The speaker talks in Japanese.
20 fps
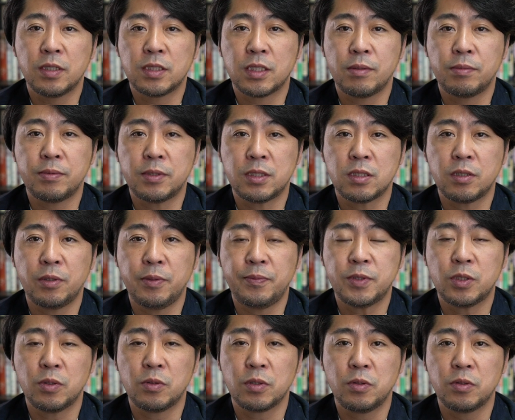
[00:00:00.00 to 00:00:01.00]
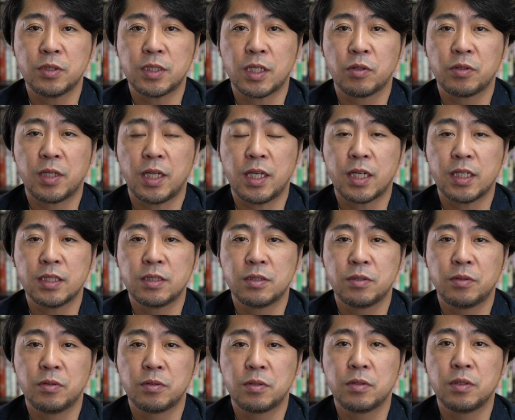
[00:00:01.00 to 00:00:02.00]
んなサブスクリプション業者と提携す
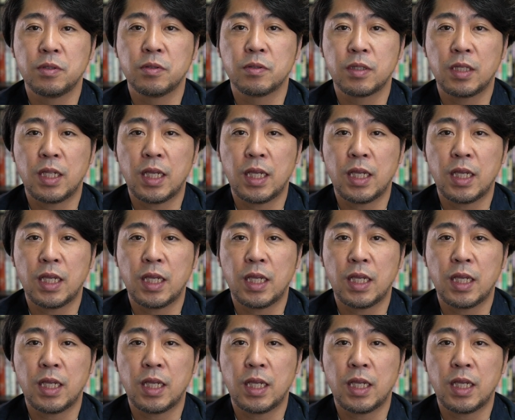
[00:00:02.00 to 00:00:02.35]
ることによっ